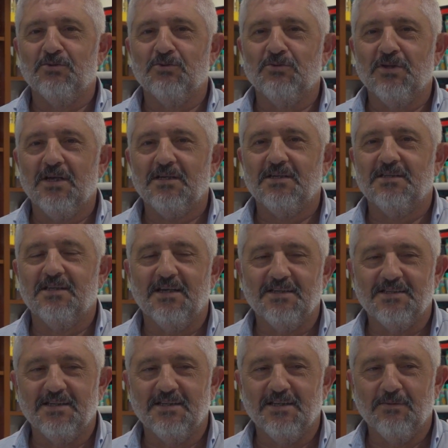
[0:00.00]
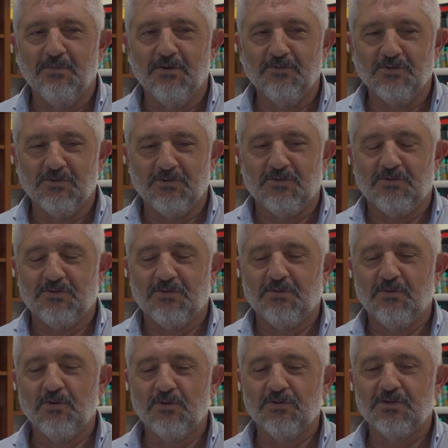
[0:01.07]
ürünler kırtasiyede mevcuttur.
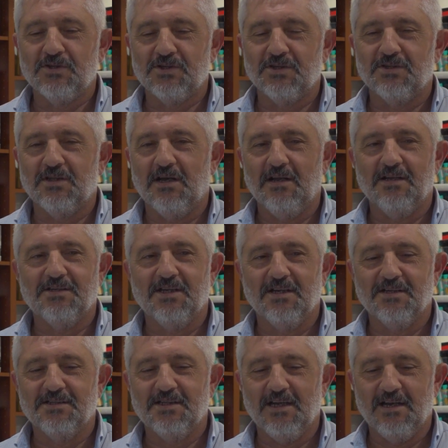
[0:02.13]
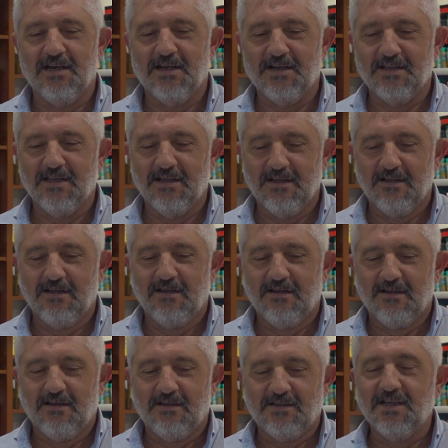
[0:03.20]
Onun dışında alacağınız yerlerde
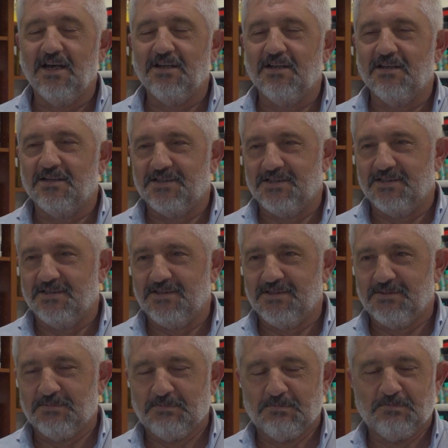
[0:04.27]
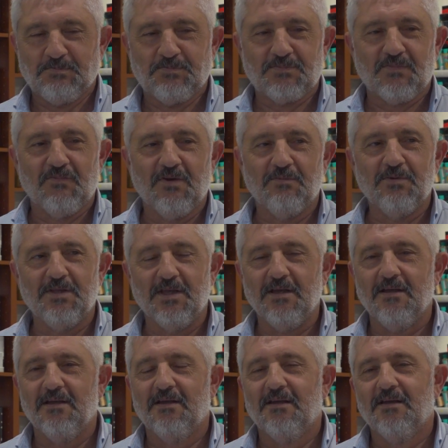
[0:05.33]
yanılırsınız. Ve bir
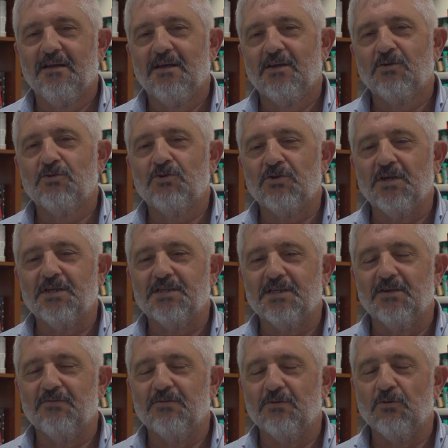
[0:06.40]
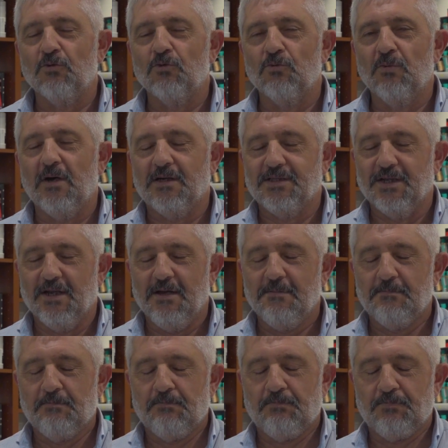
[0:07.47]
de küçük esnafı koruma adına
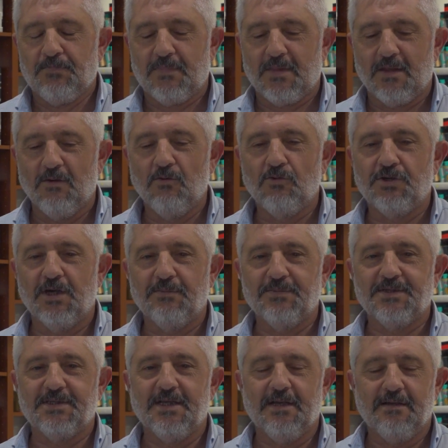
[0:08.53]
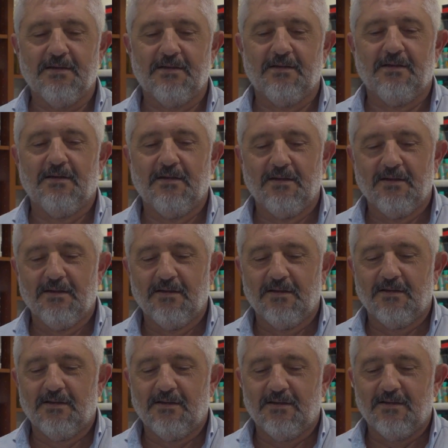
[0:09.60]
ülkemizde
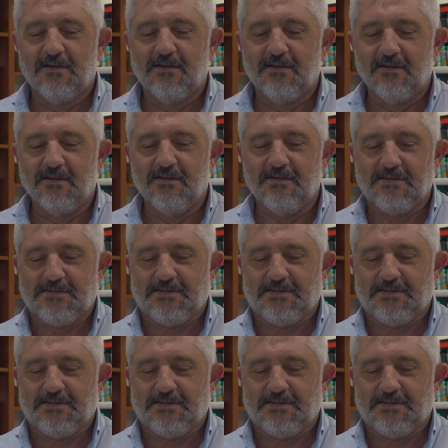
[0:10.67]
e,